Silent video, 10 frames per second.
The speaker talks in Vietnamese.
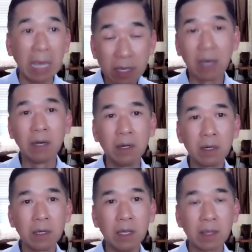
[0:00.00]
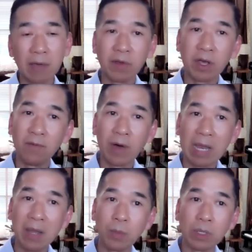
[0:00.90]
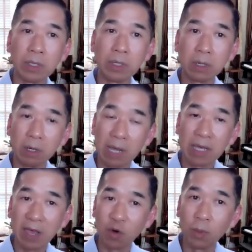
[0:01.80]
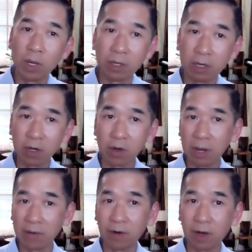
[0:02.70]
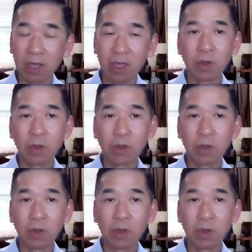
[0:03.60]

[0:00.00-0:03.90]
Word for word: dễ nhận hơn. Tại vì không phải là mình, người lắng nghe của mình là những người có đạo Phật,